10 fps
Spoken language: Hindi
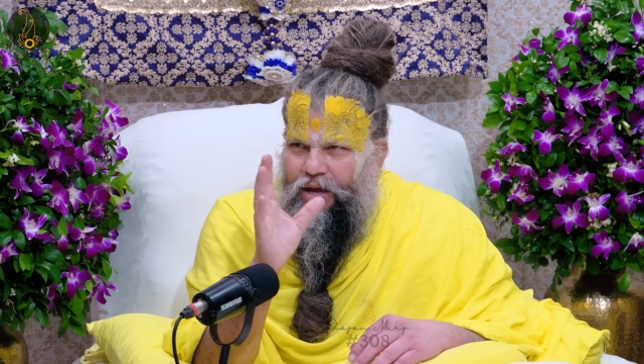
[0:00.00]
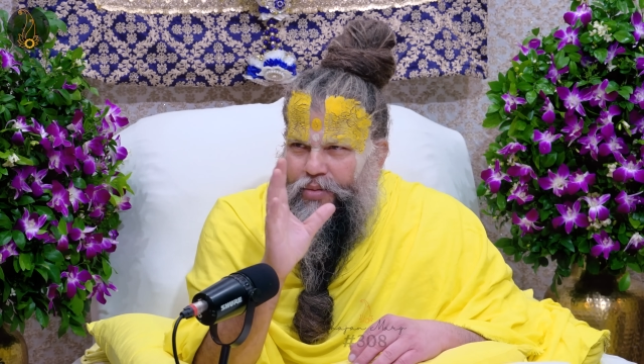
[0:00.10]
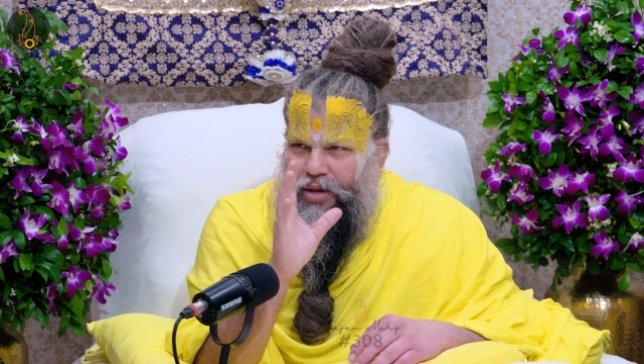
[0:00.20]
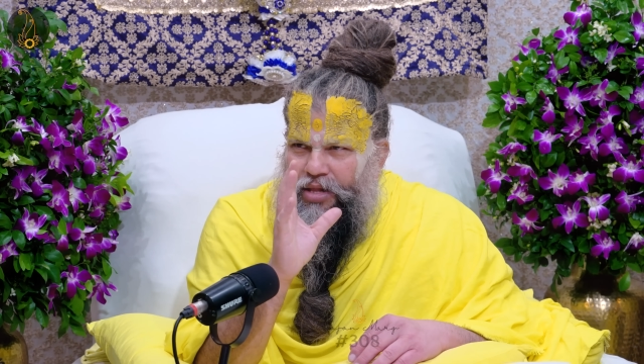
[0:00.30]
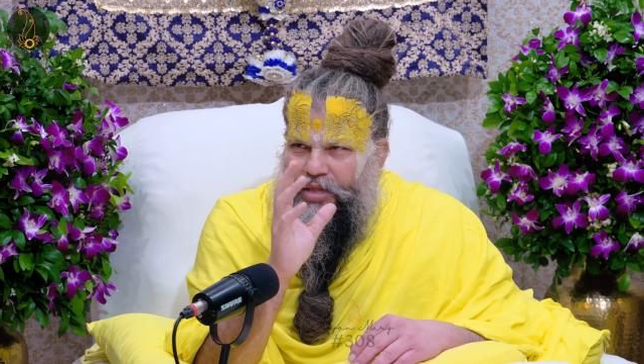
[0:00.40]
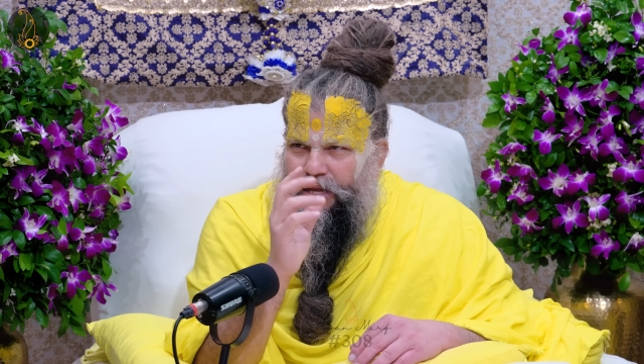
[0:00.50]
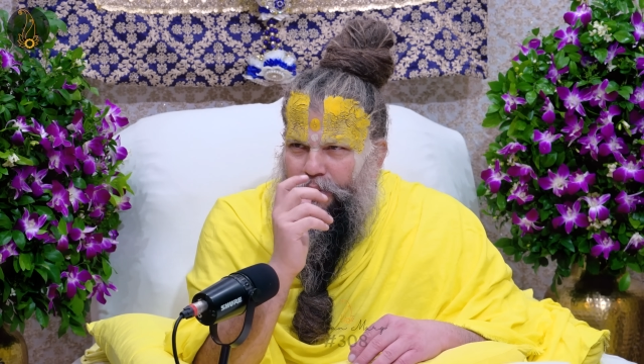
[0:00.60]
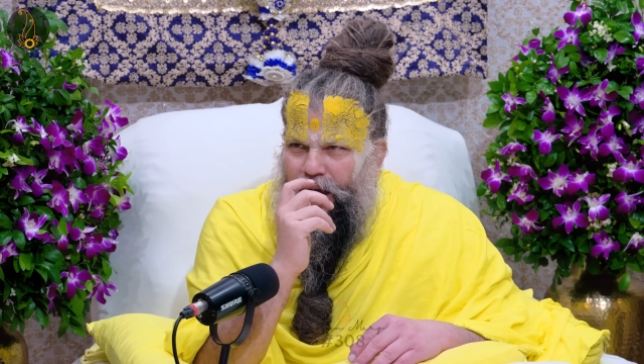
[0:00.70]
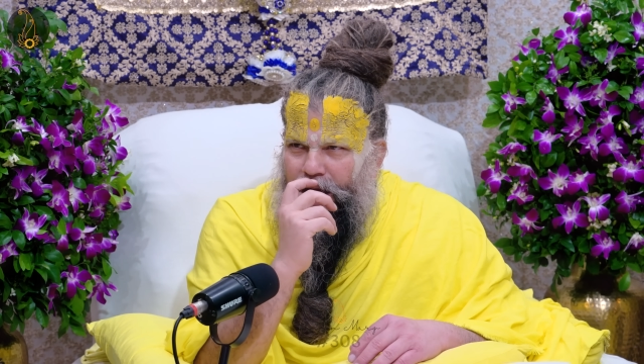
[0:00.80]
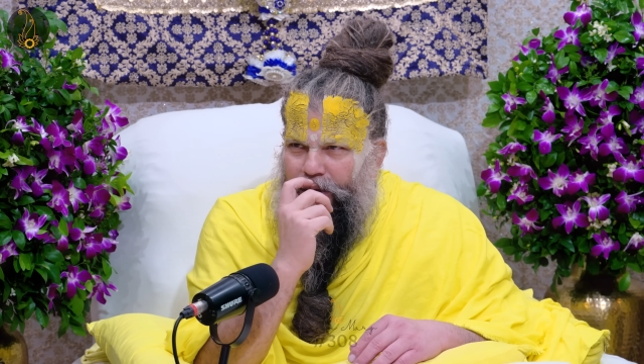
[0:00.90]
हमारे
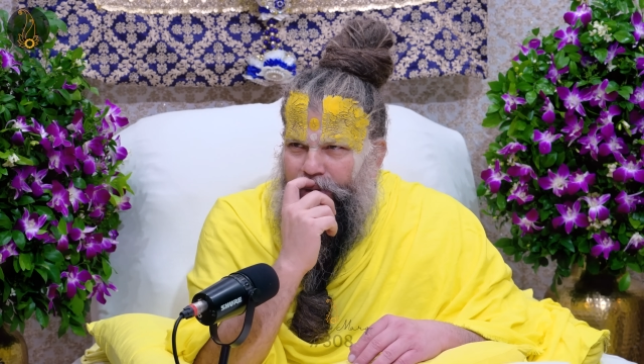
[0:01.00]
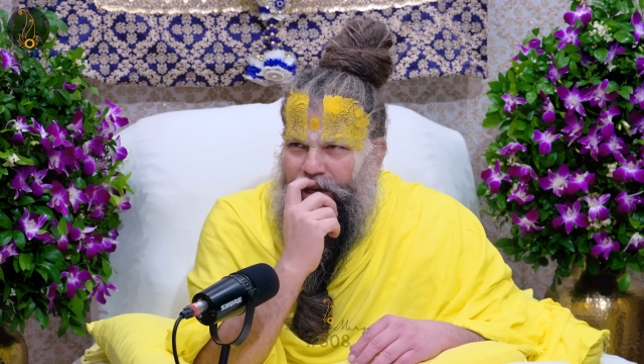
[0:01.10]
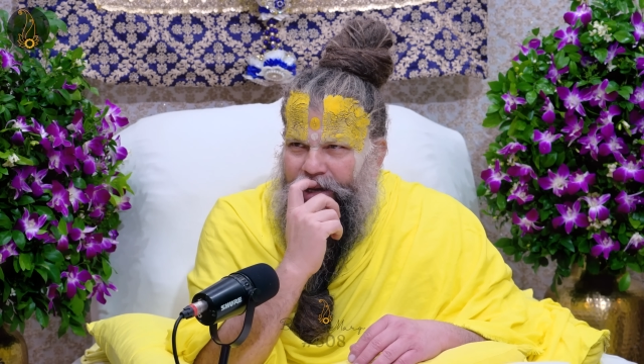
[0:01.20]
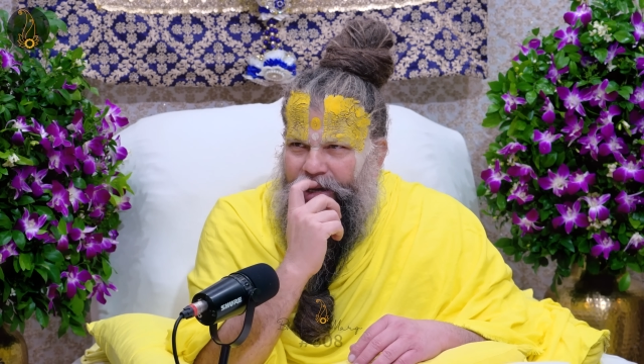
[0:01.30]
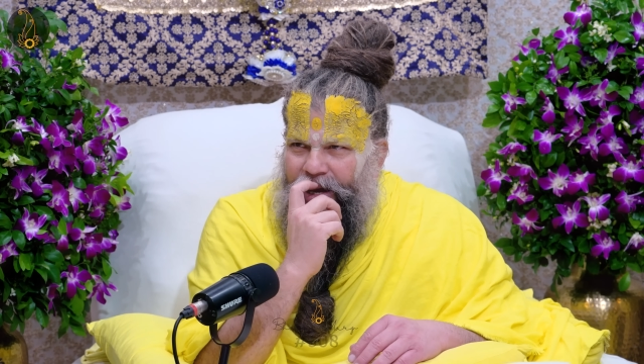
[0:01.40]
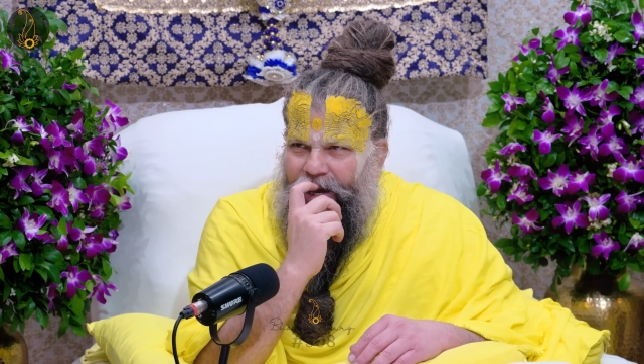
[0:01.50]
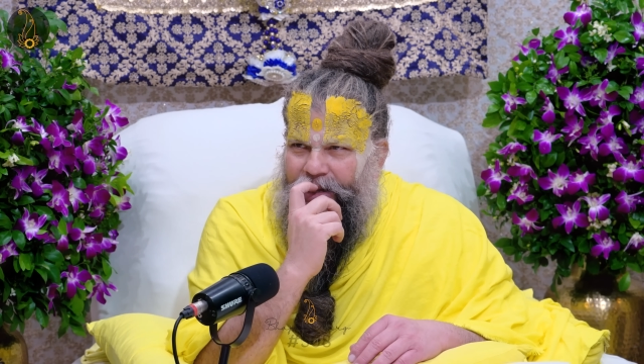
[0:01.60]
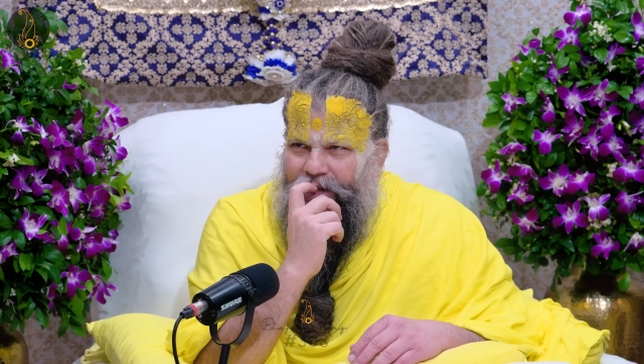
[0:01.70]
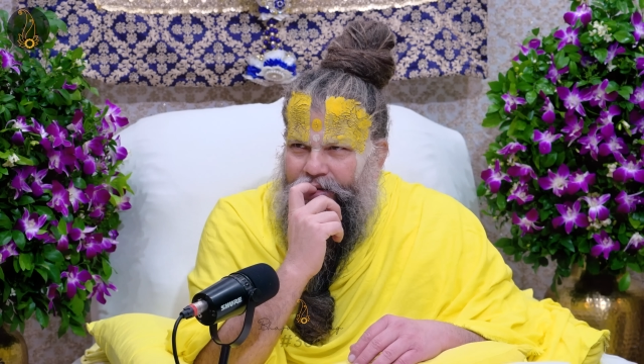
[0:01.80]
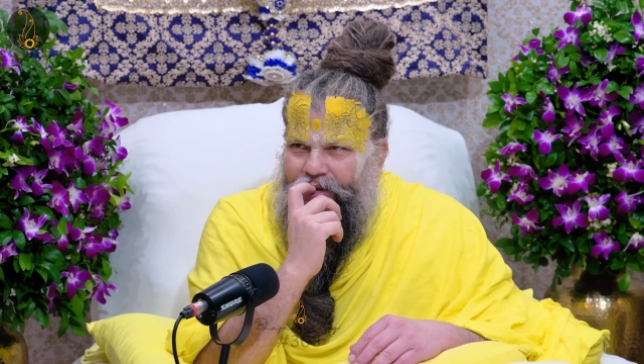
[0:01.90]
दिमाग में लिख गया
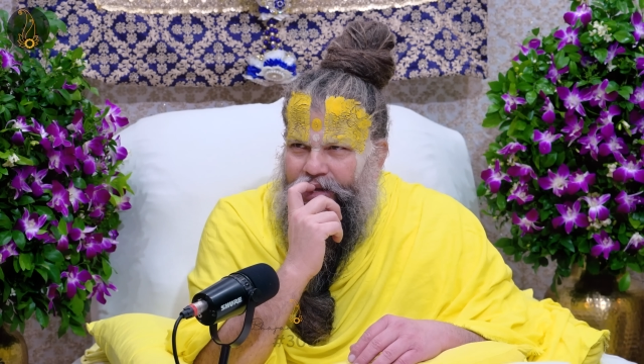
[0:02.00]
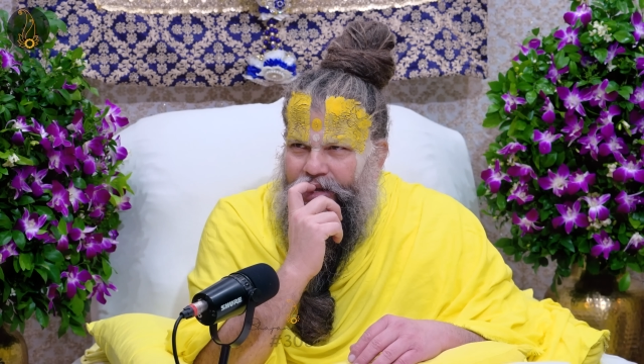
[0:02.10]
एकदम